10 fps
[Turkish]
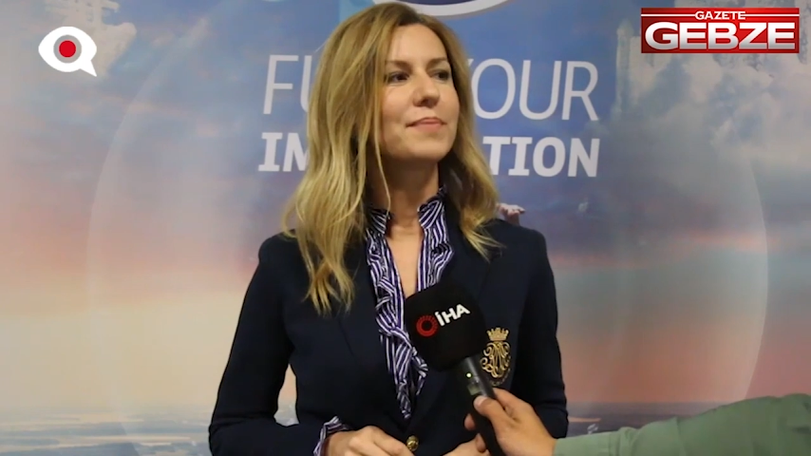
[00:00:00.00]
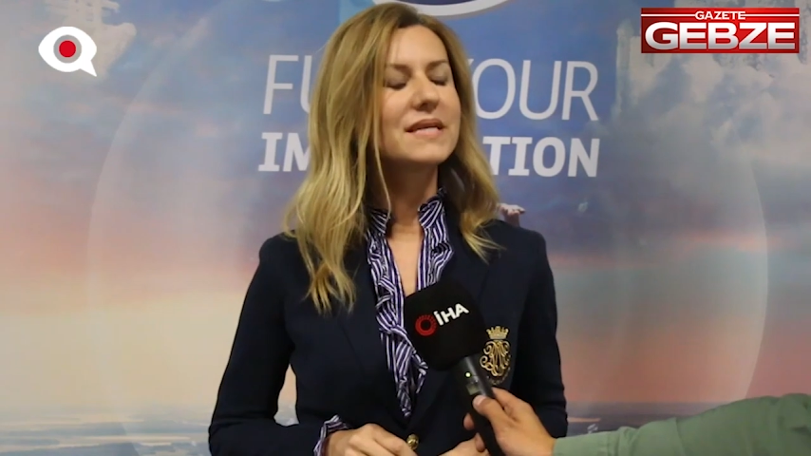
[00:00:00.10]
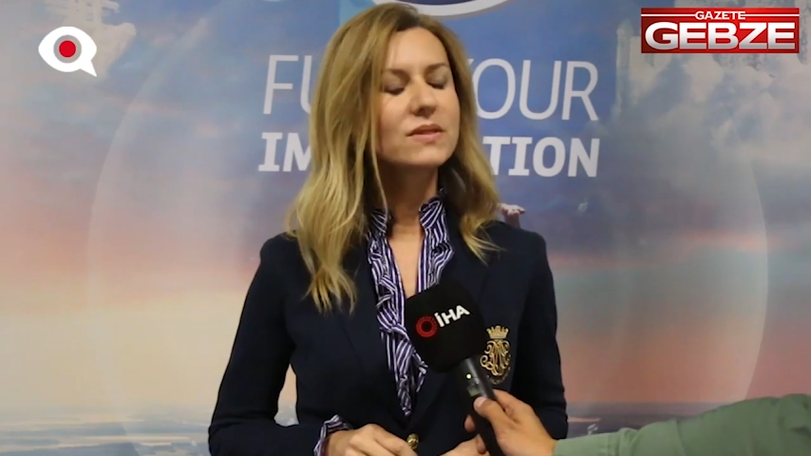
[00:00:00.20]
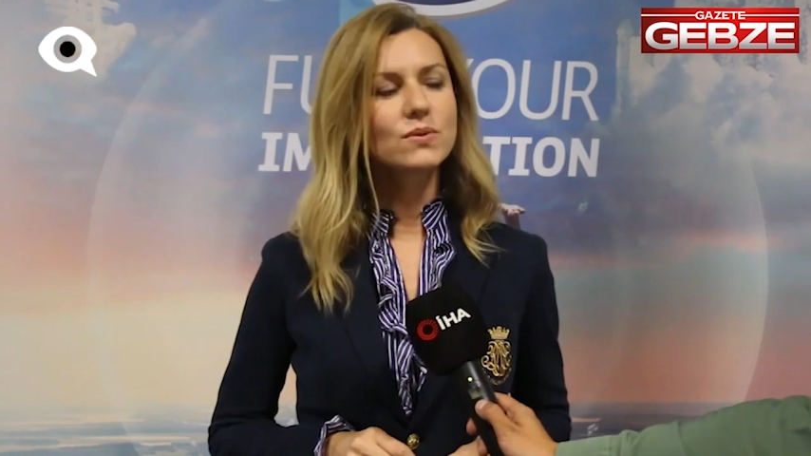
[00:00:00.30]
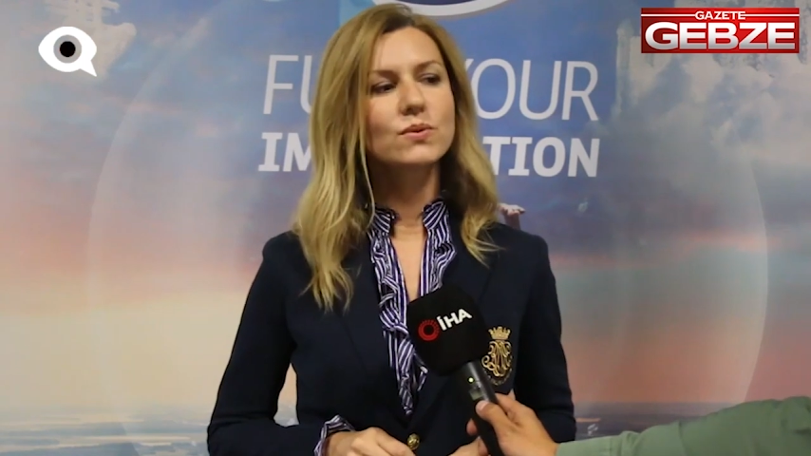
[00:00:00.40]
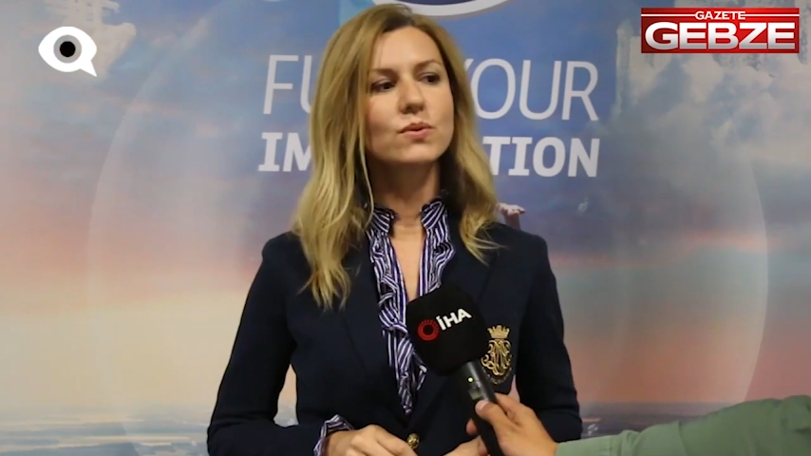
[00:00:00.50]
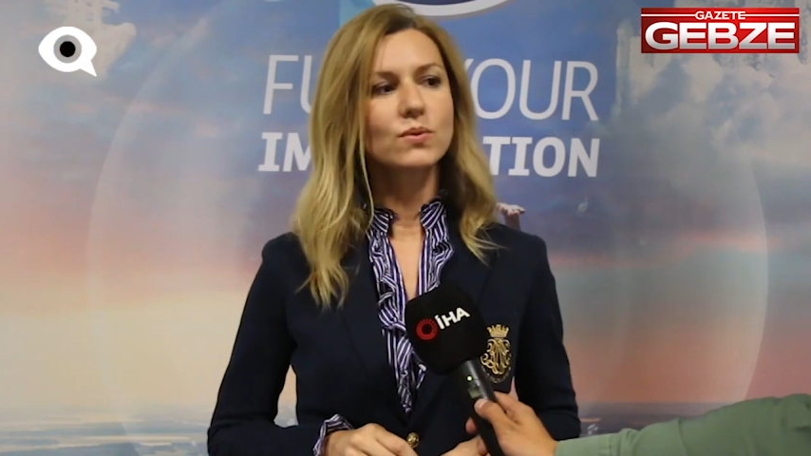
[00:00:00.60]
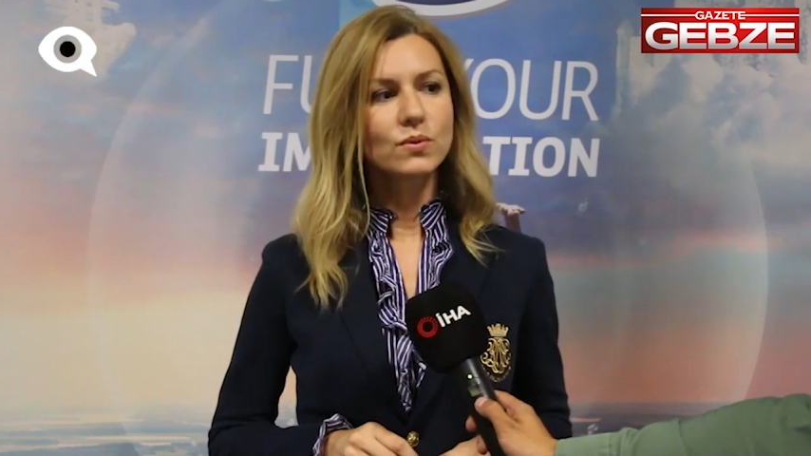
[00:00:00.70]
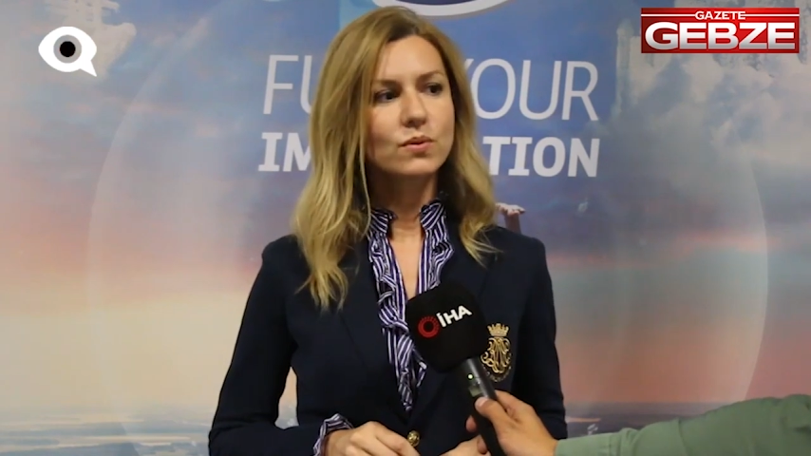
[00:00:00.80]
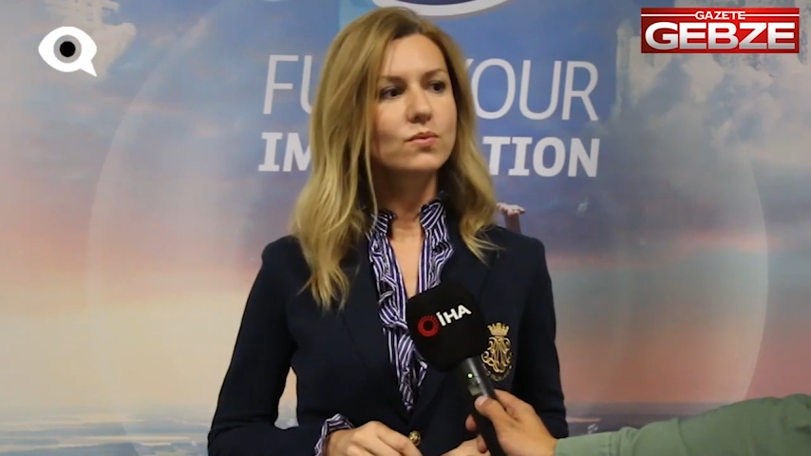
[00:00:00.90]
Bir sürü
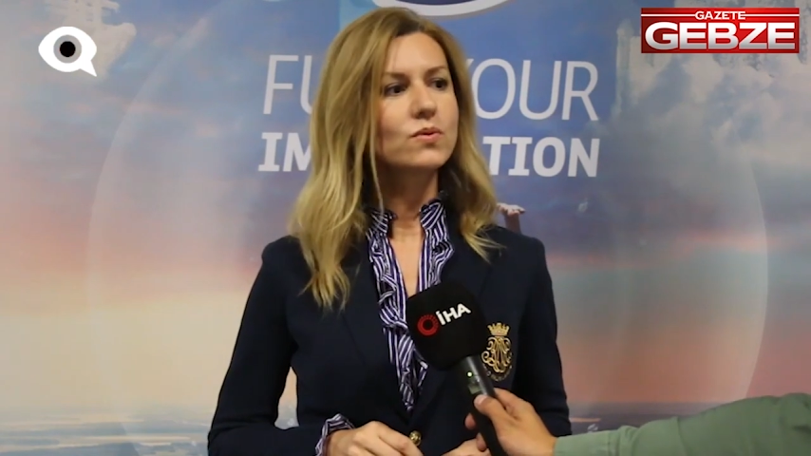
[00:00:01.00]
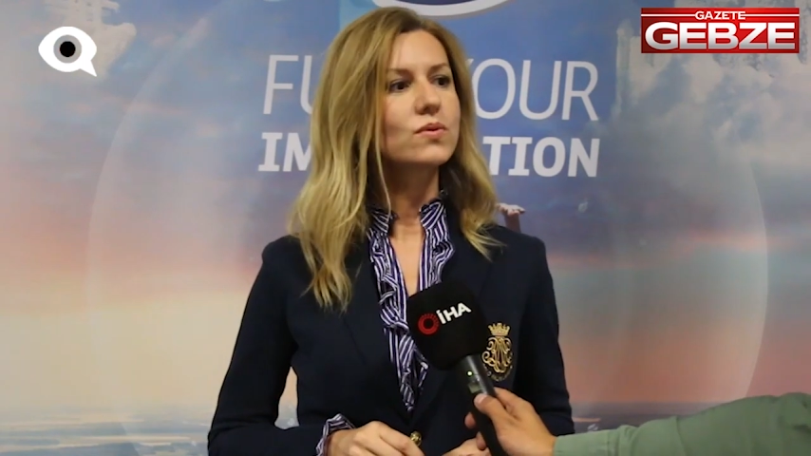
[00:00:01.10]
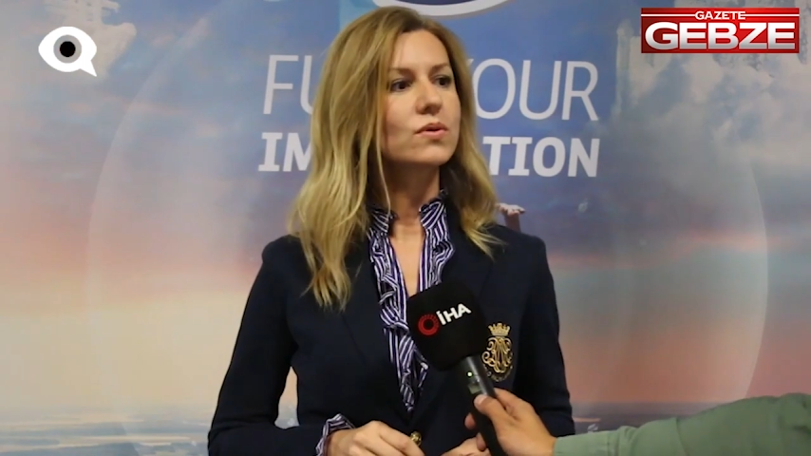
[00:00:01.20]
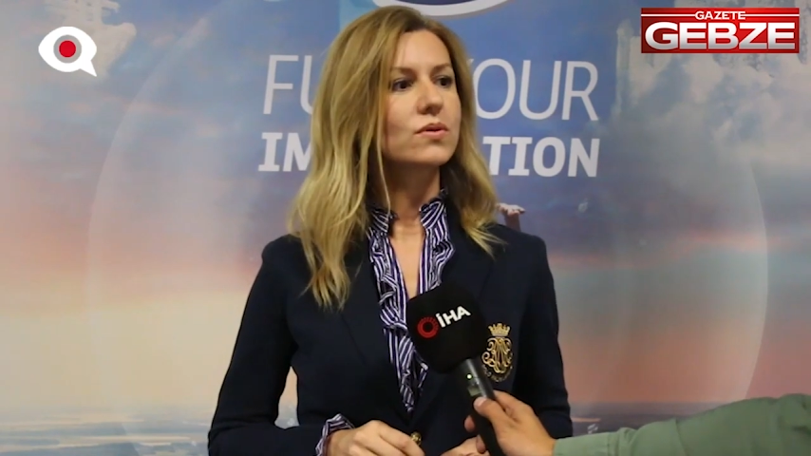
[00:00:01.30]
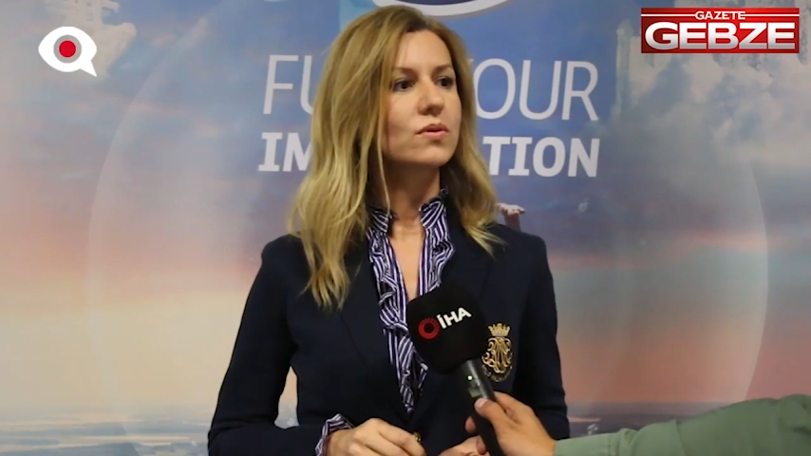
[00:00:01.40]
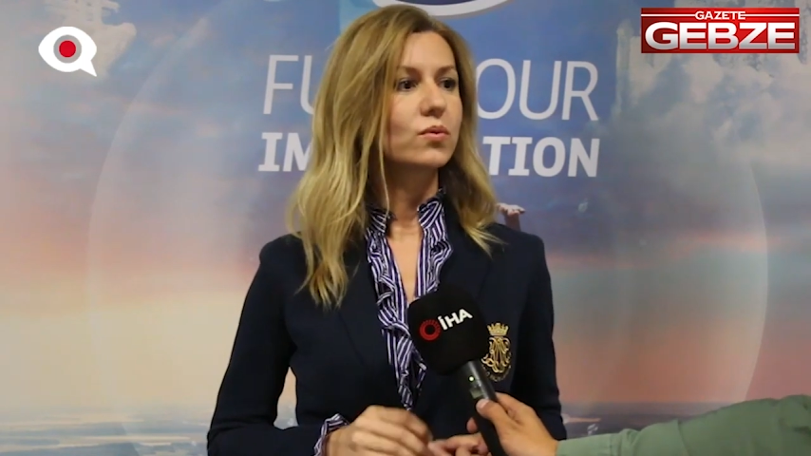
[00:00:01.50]
ürünümüz